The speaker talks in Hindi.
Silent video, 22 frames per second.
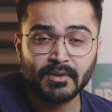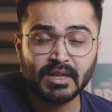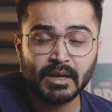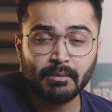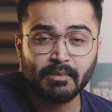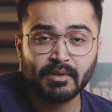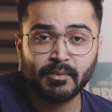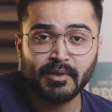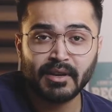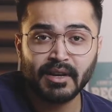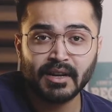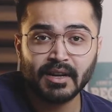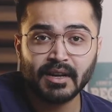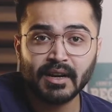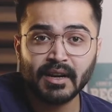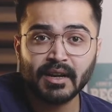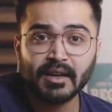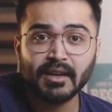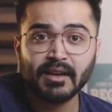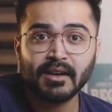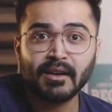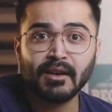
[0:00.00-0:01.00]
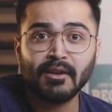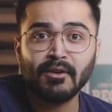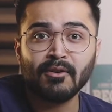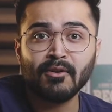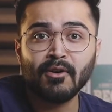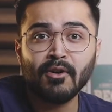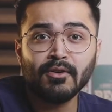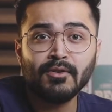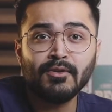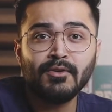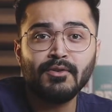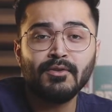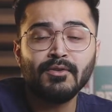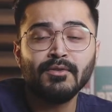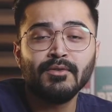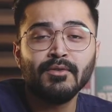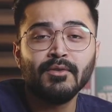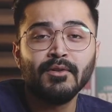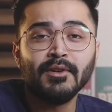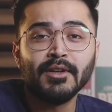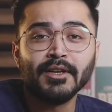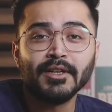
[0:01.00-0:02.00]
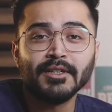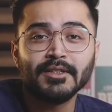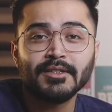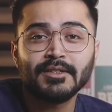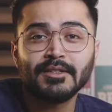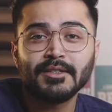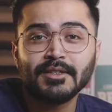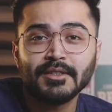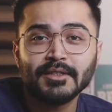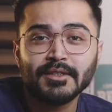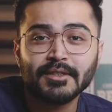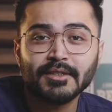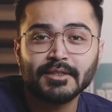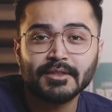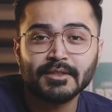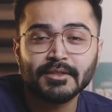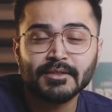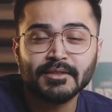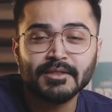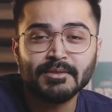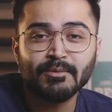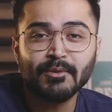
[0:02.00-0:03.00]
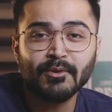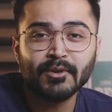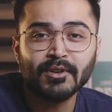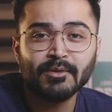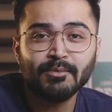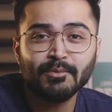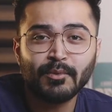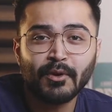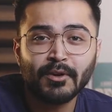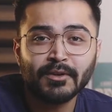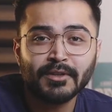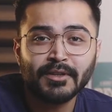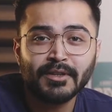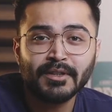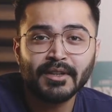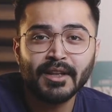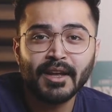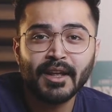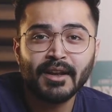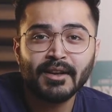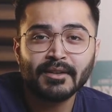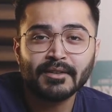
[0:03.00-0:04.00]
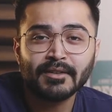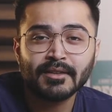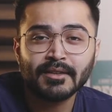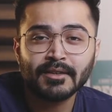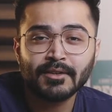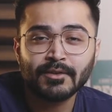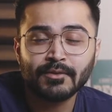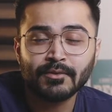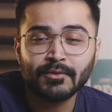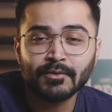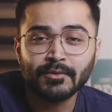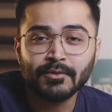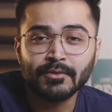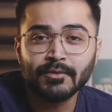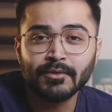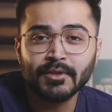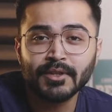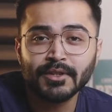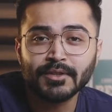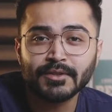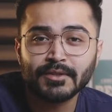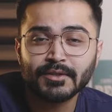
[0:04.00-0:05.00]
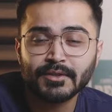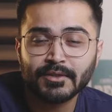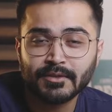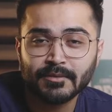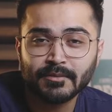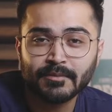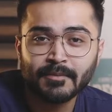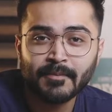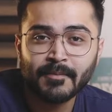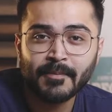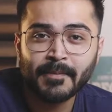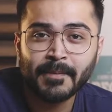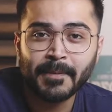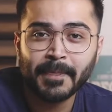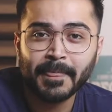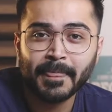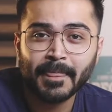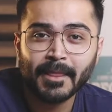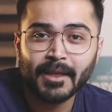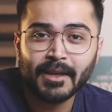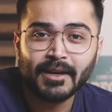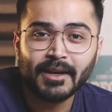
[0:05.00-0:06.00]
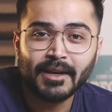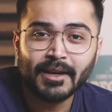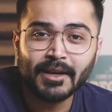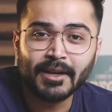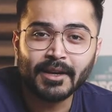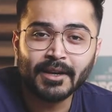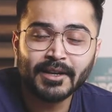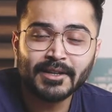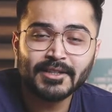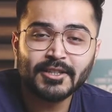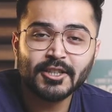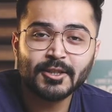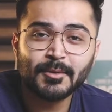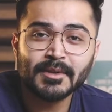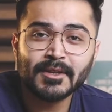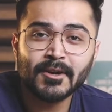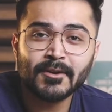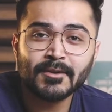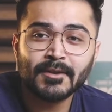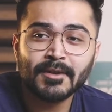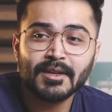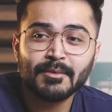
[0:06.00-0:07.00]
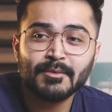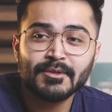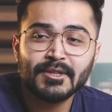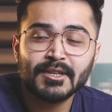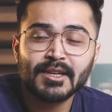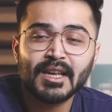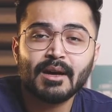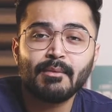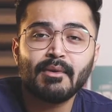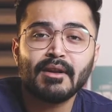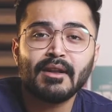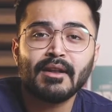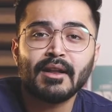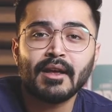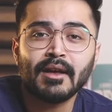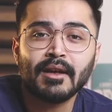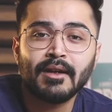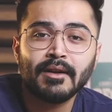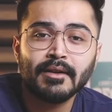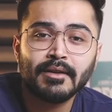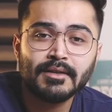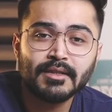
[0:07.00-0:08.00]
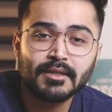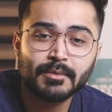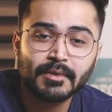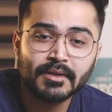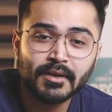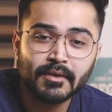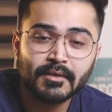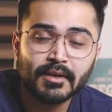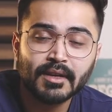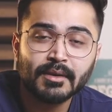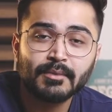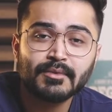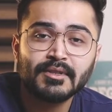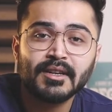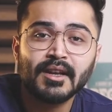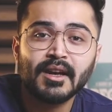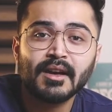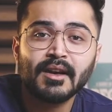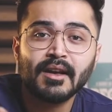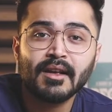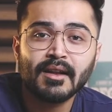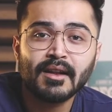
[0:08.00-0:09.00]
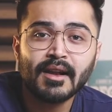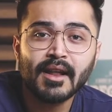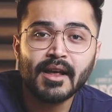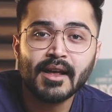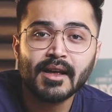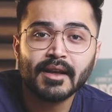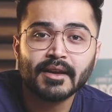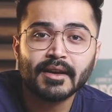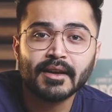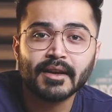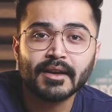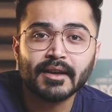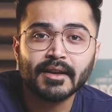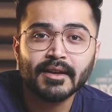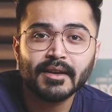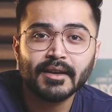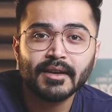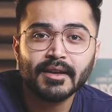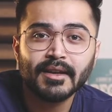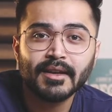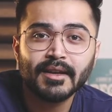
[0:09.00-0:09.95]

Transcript: लो जहाँ पर मैंने कहा है अ नॉट टू डू लिस्ट इज मोर इम्पॉर्टेंट देन अ टू डू लिस्ट हर किसी को पता होता है कि मुझे क्या बनना है हर किसी को पता होता है कि मुझे क्या करना है